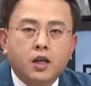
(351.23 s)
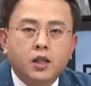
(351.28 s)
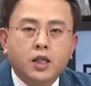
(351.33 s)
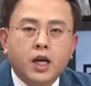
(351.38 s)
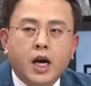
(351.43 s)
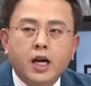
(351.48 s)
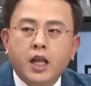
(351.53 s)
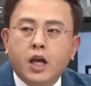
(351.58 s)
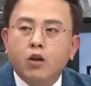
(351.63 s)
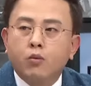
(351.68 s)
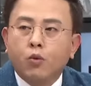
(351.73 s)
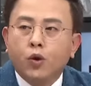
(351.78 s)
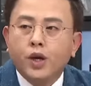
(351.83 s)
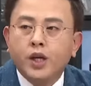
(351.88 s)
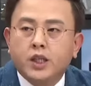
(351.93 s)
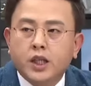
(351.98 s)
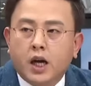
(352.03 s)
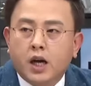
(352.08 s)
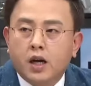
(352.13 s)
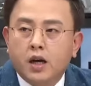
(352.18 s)
이제 하나로
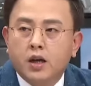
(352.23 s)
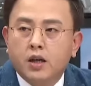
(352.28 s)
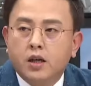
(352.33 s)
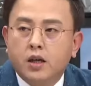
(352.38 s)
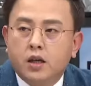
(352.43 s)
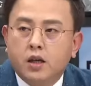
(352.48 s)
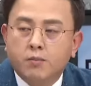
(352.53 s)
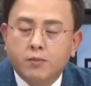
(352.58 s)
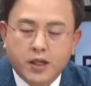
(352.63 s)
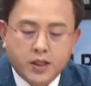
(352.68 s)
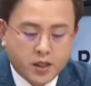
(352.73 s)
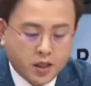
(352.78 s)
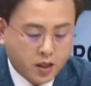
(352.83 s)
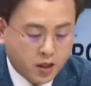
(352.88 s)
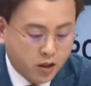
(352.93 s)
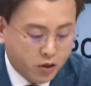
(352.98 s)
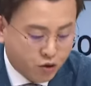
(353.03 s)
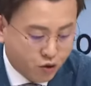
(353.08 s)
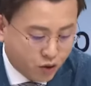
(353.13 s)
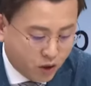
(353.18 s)
모이자. 이런
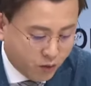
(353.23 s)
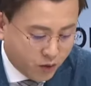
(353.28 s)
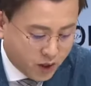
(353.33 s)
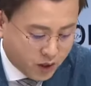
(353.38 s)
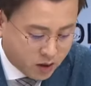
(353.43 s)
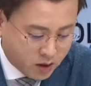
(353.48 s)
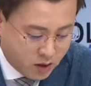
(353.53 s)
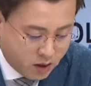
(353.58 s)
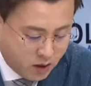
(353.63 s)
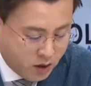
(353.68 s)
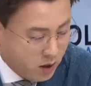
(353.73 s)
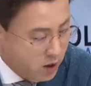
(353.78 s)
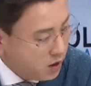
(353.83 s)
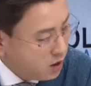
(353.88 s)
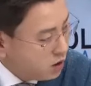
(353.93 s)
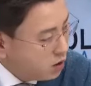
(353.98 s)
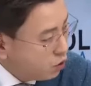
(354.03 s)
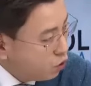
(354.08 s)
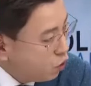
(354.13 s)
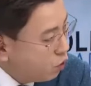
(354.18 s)
메시지를 주기 위해서
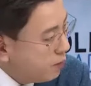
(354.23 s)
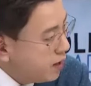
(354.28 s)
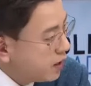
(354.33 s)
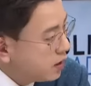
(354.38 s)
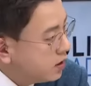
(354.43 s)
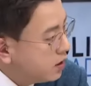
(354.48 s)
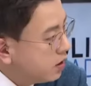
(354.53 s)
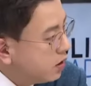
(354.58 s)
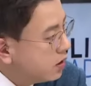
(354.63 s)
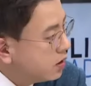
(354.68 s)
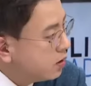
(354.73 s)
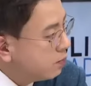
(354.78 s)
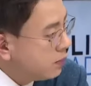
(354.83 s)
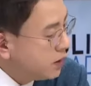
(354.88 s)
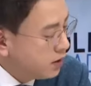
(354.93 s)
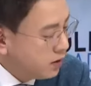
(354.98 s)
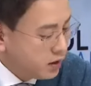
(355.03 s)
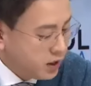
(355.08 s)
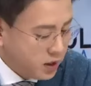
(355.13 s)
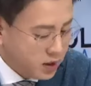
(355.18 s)
요 말을
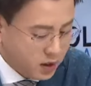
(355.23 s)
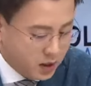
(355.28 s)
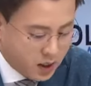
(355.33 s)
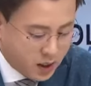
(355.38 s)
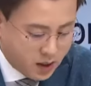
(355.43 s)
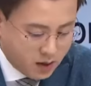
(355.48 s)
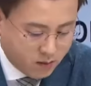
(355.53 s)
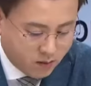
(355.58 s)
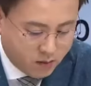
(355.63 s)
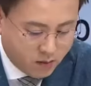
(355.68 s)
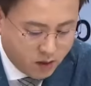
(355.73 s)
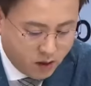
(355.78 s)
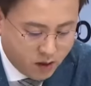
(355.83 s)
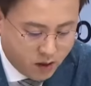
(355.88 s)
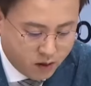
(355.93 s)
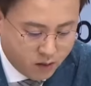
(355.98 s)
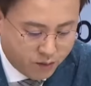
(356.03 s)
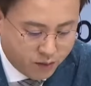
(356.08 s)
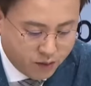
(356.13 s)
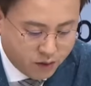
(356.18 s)
언급한 것 아닌가. 뭐 네. 뭐
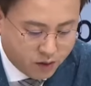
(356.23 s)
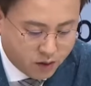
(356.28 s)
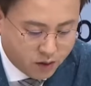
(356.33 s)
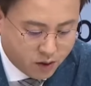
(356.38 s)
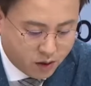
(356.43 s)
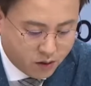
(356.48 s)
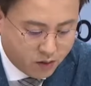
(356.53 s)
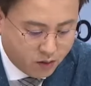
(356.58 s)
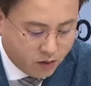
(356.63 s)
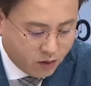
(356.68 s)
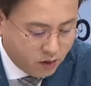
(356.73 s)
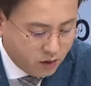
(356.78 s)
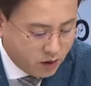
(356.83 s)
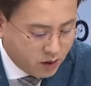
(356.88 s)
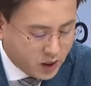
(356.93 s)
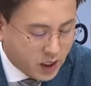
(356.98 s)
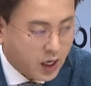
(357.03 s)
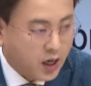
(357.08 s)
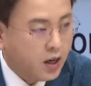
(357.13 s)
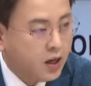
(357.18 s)
이런 분석이고요.
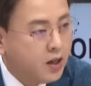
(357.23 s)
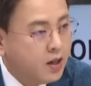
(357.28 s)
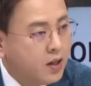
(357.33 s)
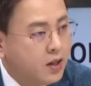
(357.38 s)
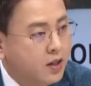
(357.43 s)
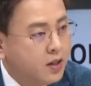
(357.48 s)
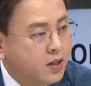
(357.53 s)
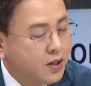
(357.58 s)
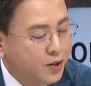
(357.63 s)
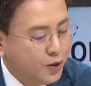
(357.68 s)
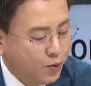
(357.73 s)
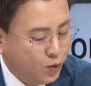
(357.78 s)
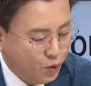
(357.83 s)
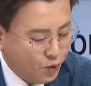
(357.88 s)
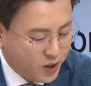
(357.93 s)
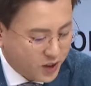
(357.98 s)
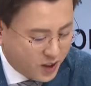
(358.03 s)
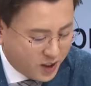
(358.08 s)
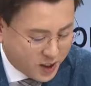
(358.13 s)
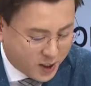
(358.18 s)
자,
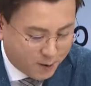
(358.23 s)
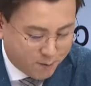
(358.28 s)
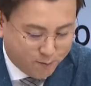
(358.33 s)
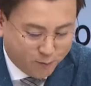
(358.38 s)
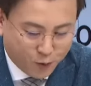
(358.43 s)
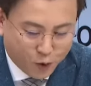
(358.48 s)
노원지 기자.